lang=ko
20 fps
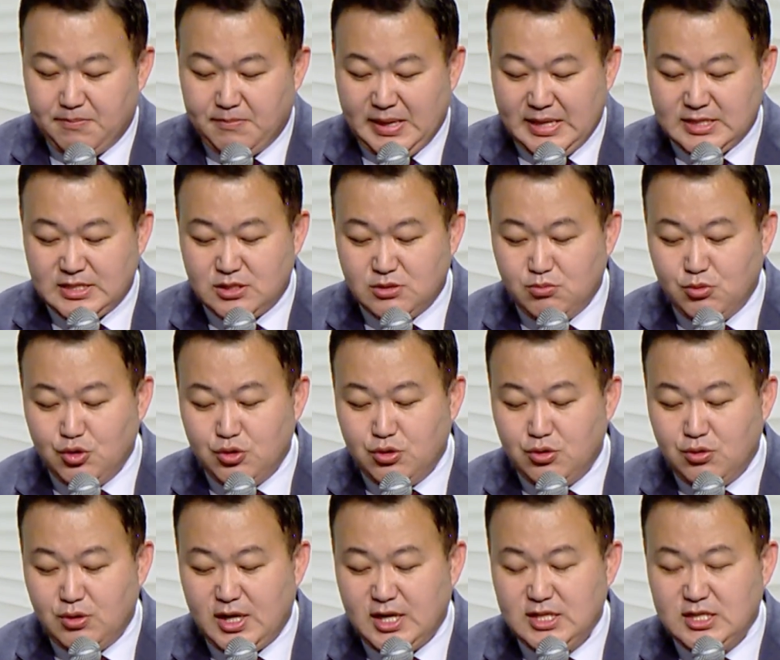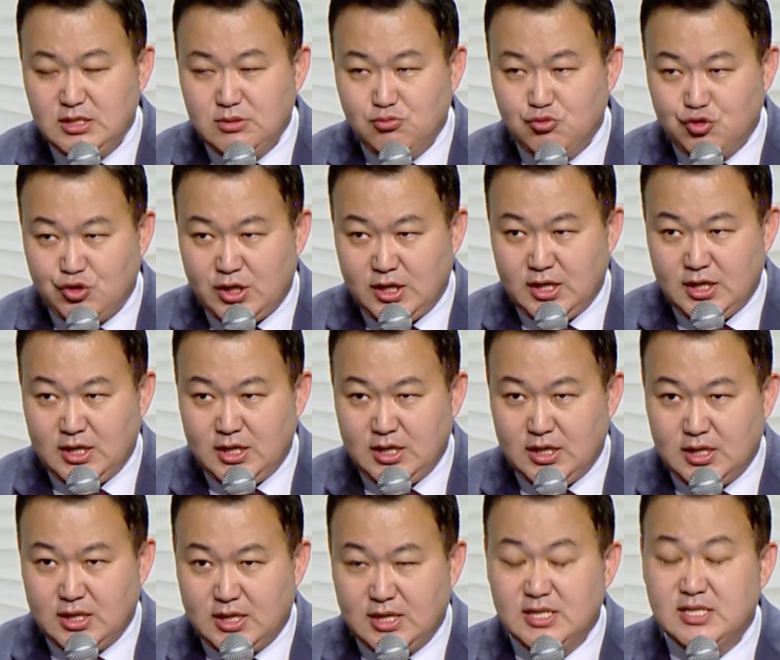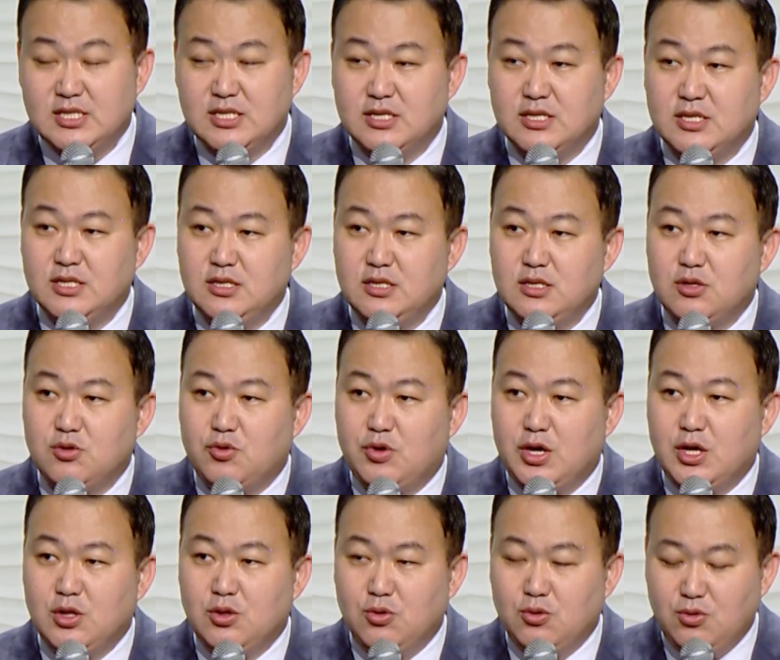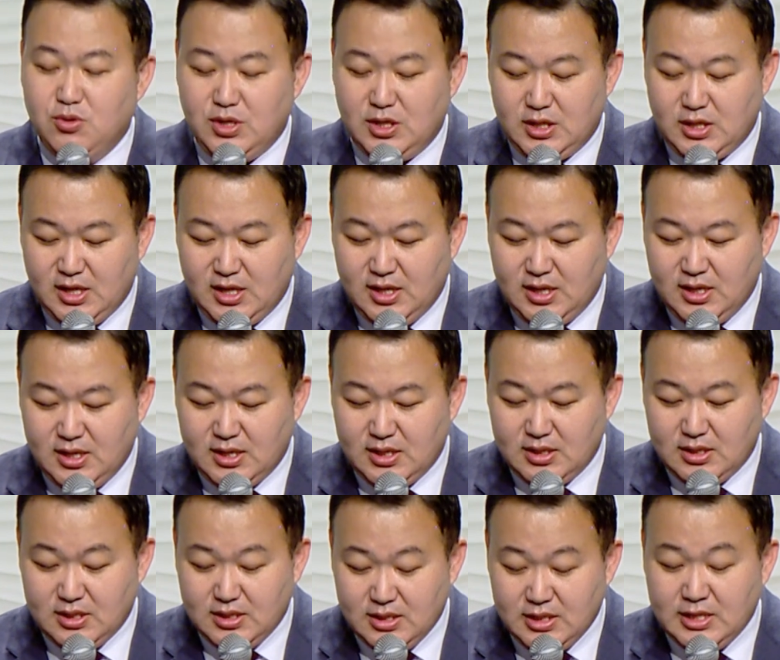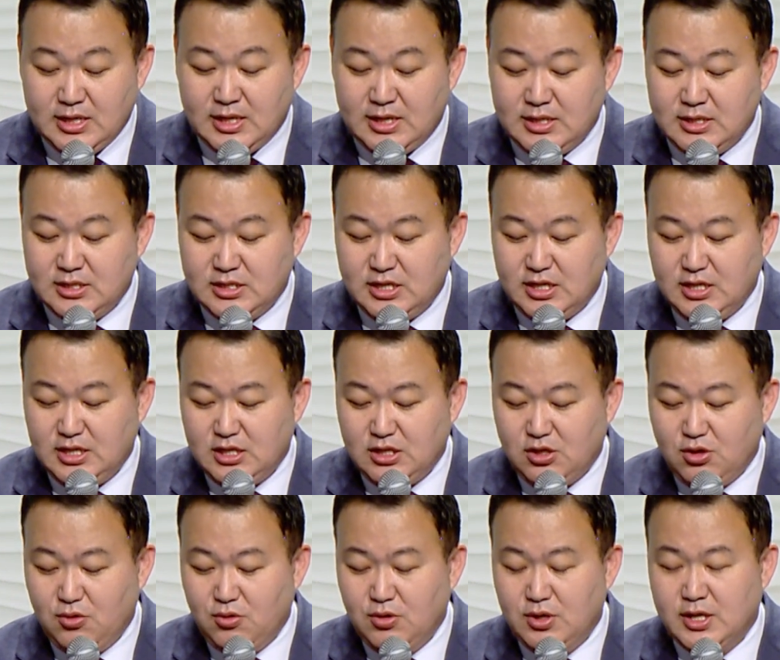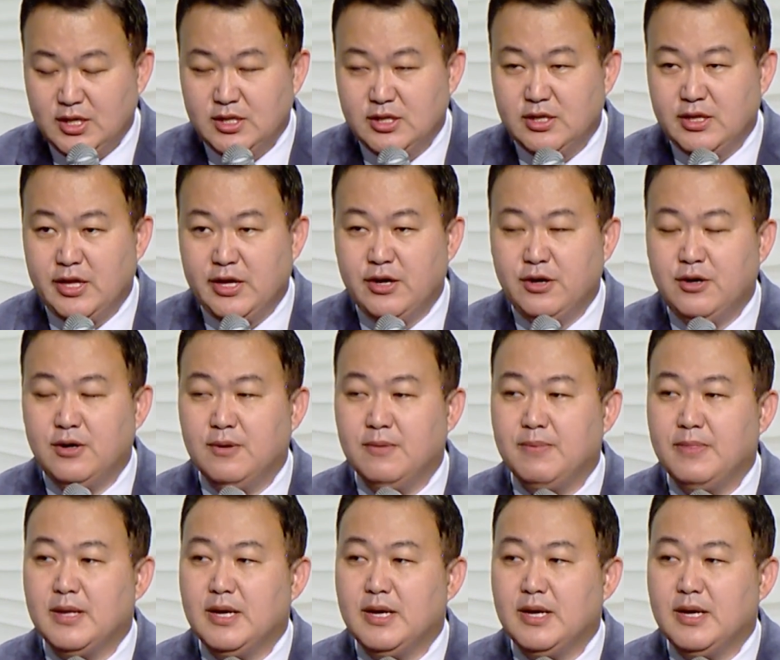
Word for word: 마스모토 하지무라가 쓴 궤도 이탈이라는 책이 떠올랐는데요.